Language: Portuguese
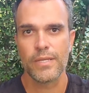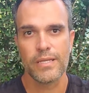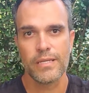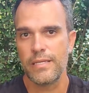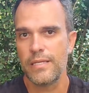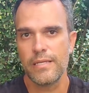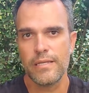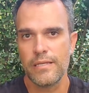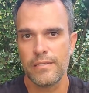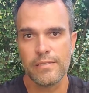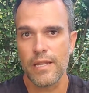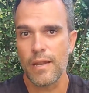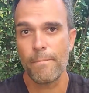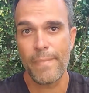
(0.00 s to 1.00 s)
E,
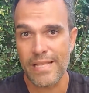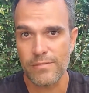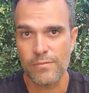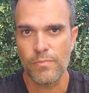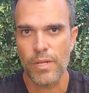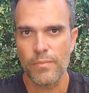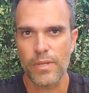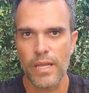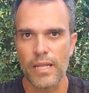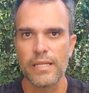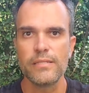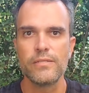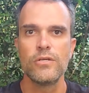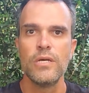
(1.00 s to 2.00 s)
isso era péssimo para mim,
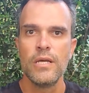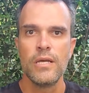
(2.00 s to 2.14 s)
além de,